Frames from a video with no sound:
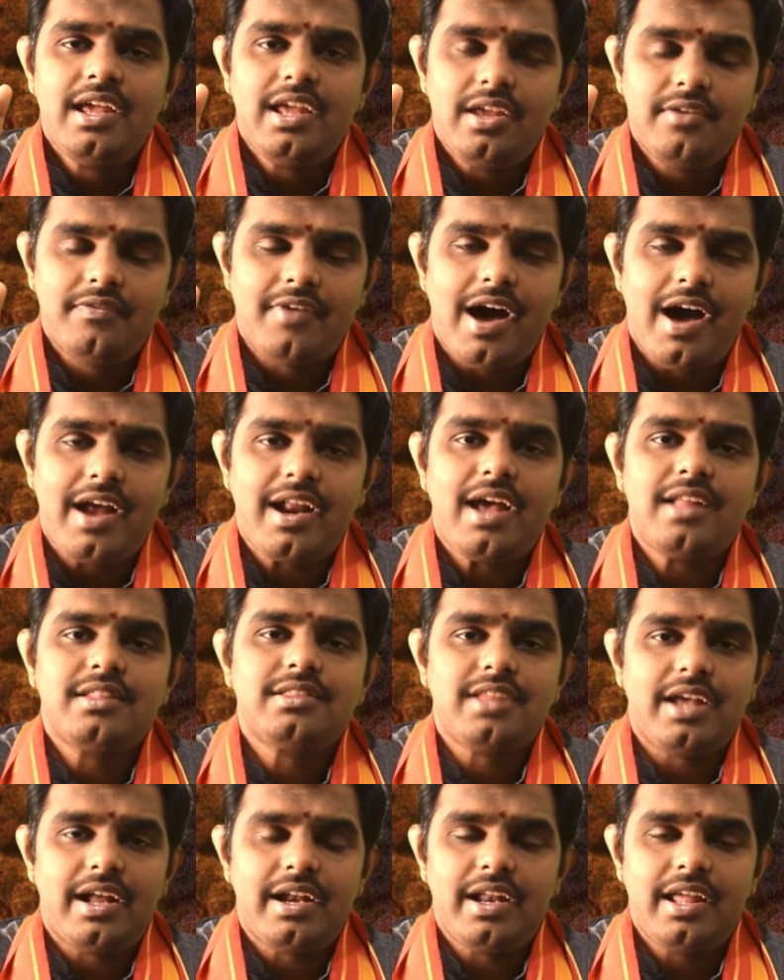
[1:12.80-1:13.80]
ఈ
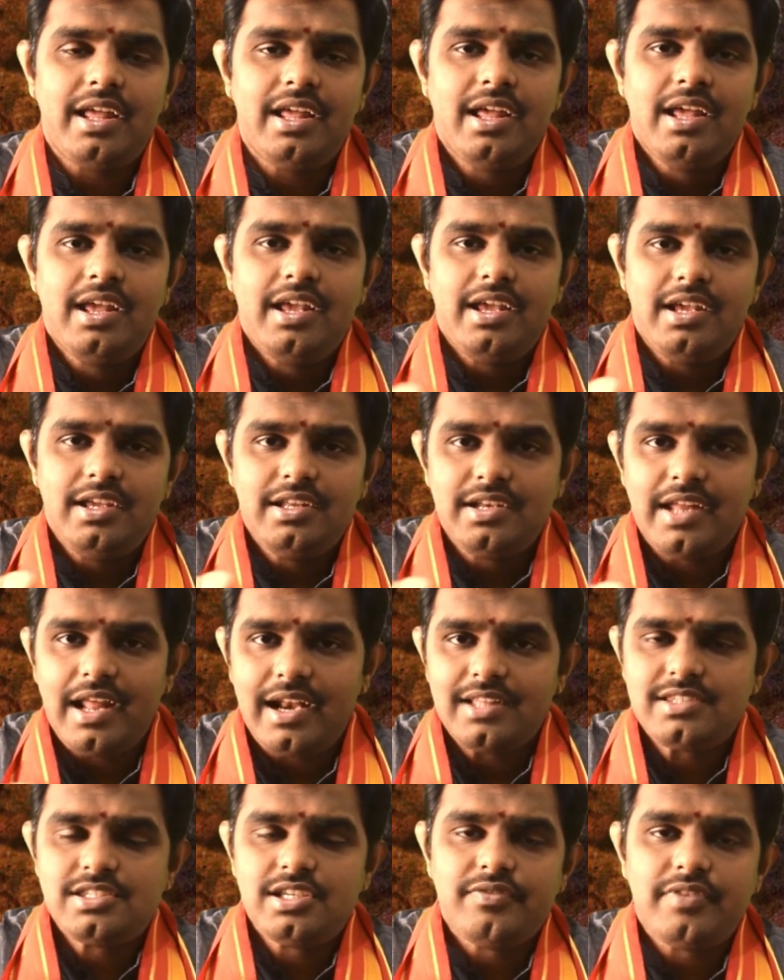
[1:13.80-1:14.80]
వారాంతాన్ని ఈ నెల
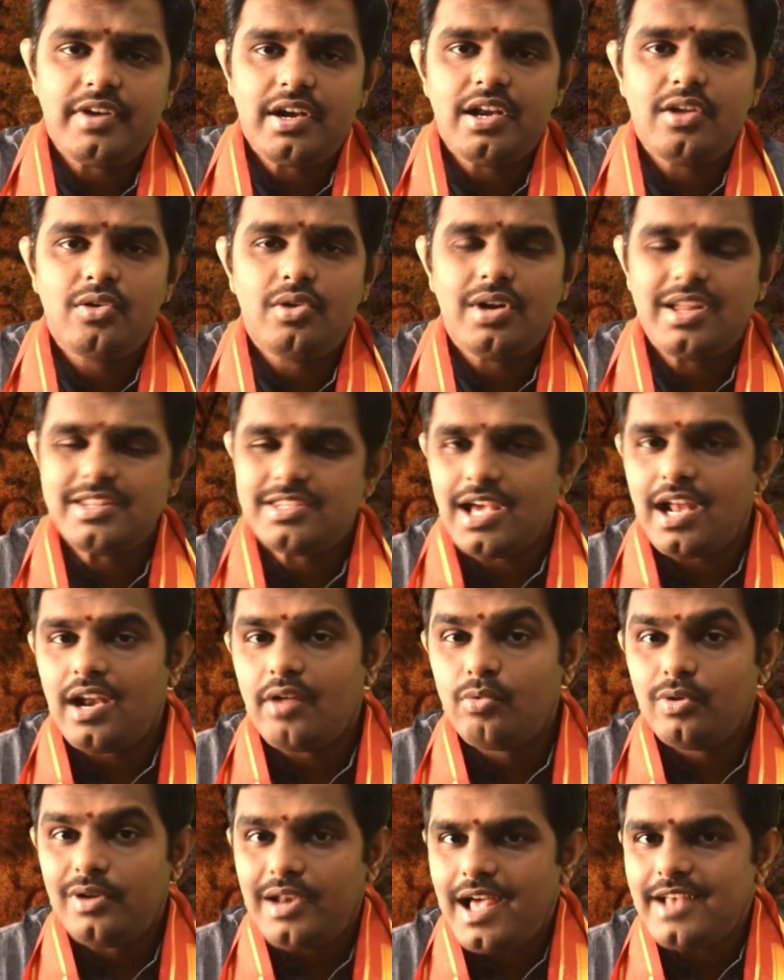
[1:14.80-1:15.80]
చివరిని కూడా చాలా
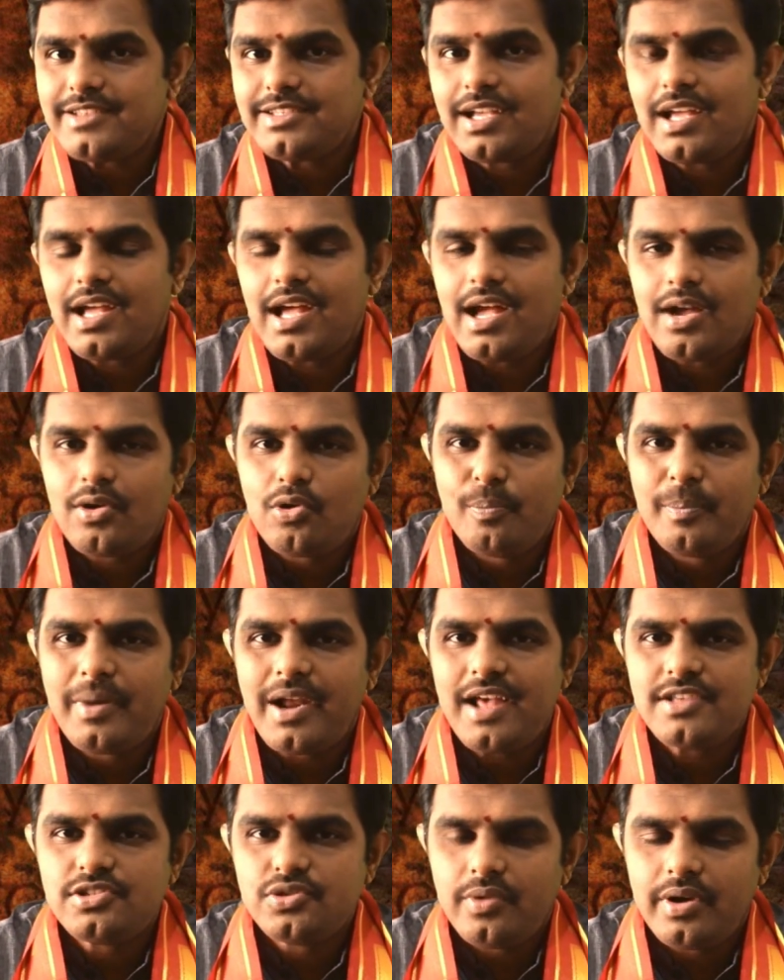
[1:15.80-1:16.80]
ఉల్లాసంగా
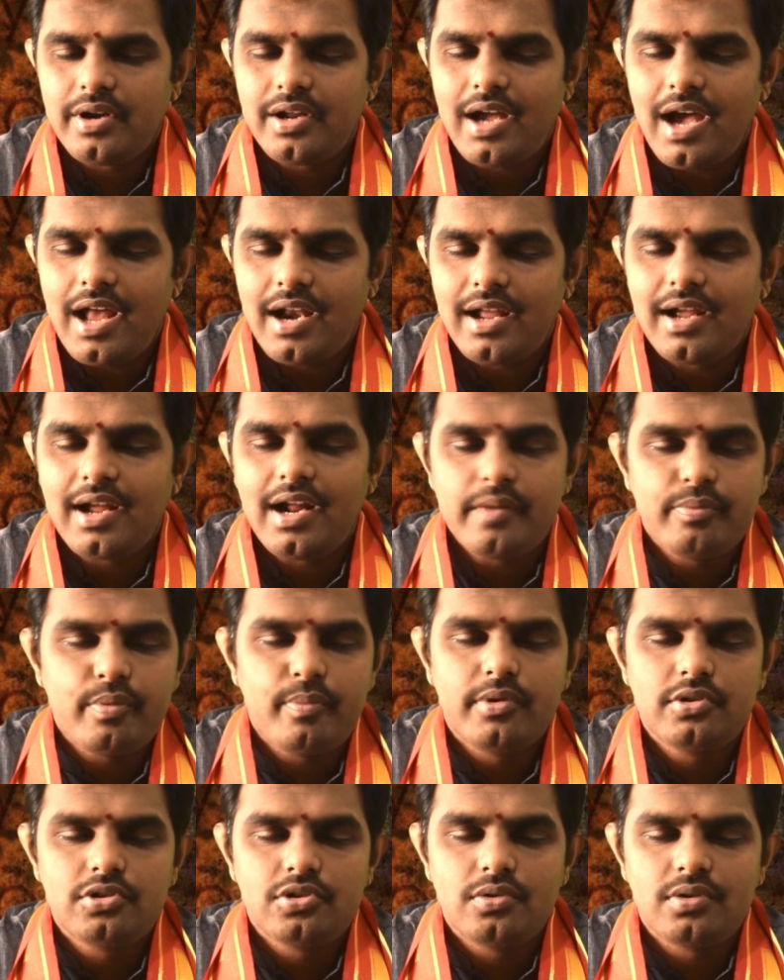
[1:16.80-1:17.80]
కుంభరాశి వారు కాలం
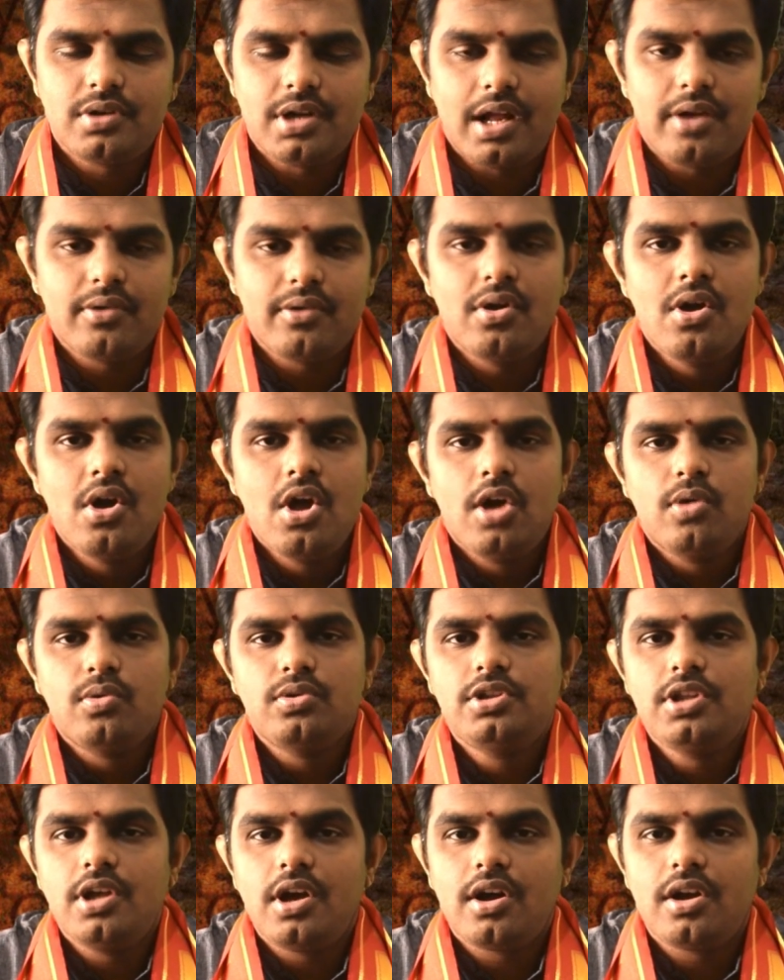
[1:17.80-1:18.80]
గడపబోతూ ఉన్నారు
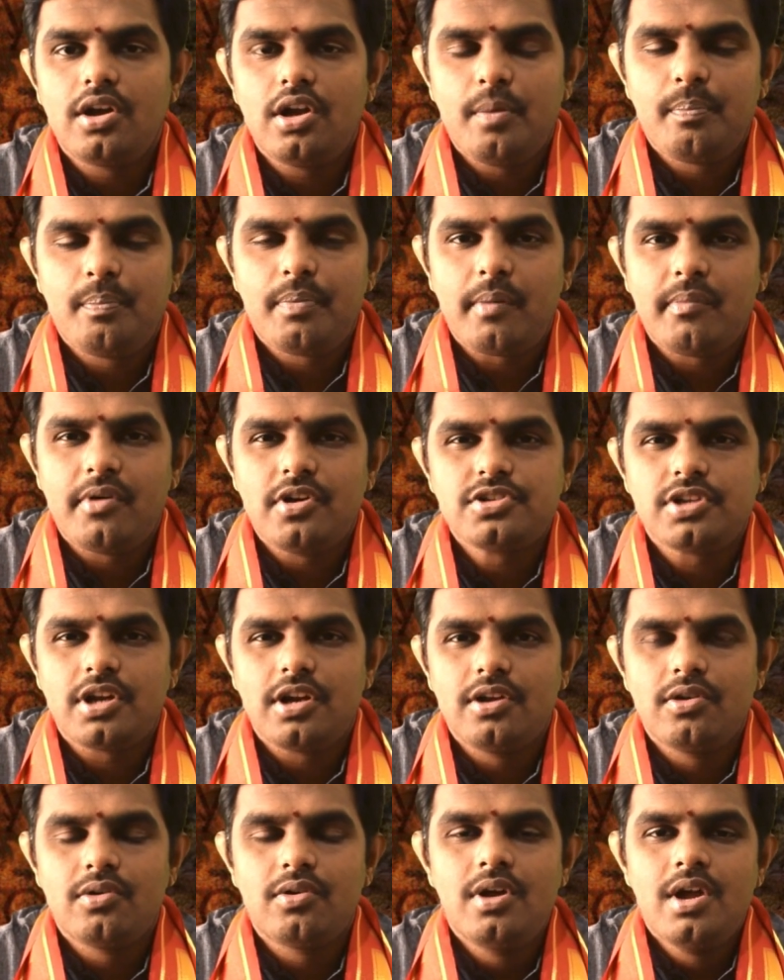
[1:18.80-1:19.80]
ఉద్యోగంలో
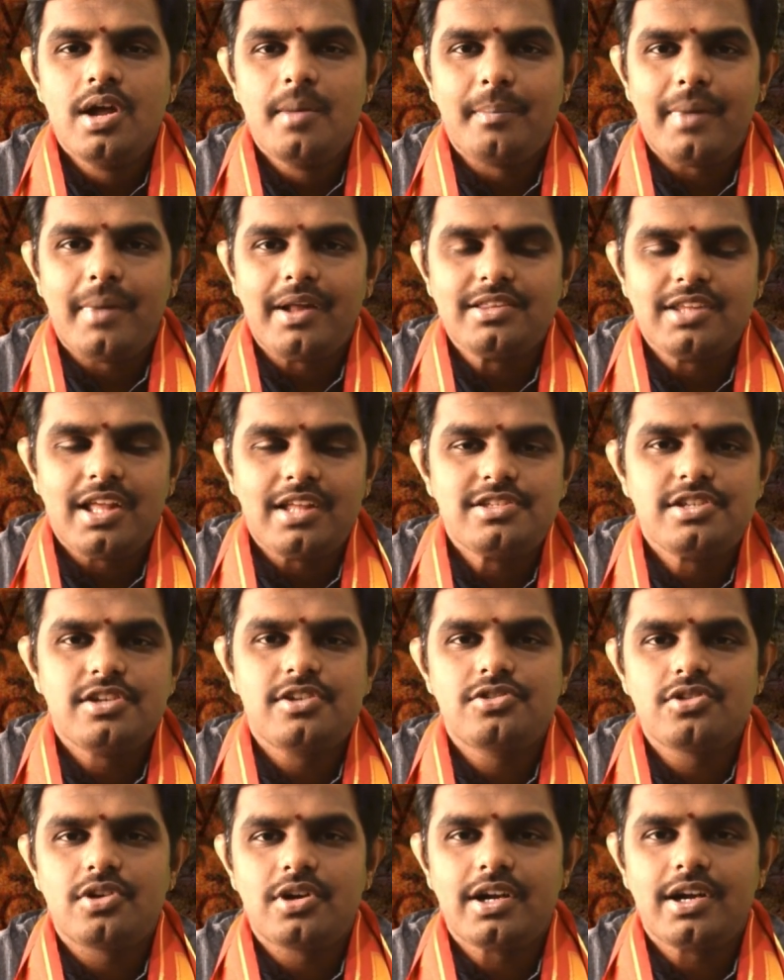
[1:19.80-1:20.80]
ప్రమోషన్లు మరి నచ్చిన
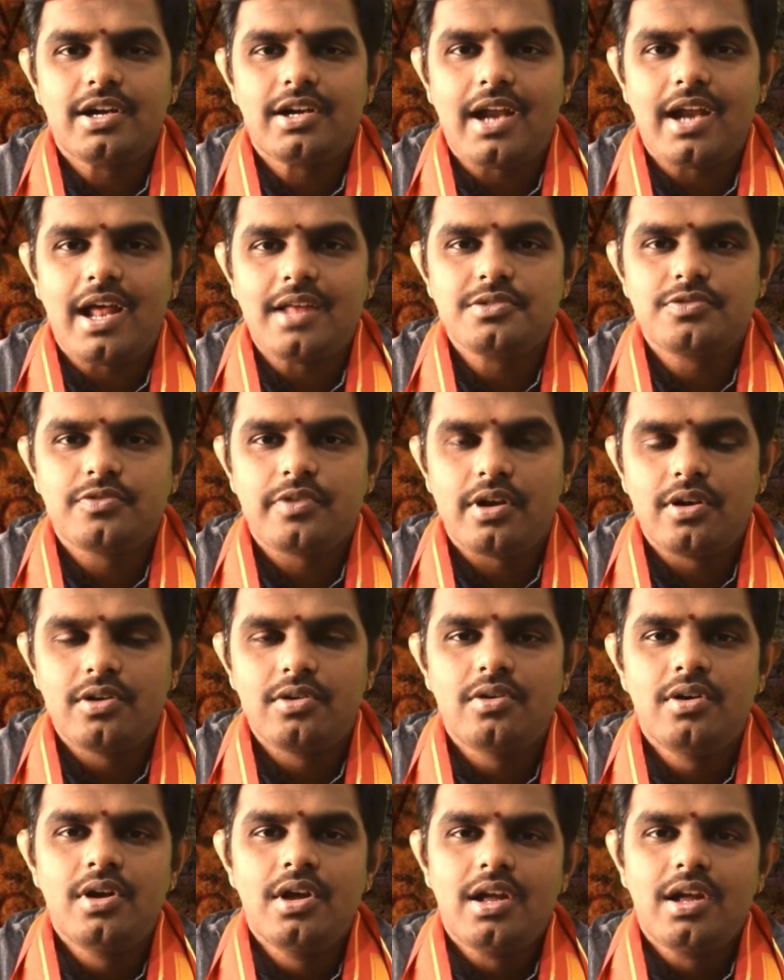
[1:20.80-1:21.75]
చోటుకి ట్రాన్స్ఫర్లు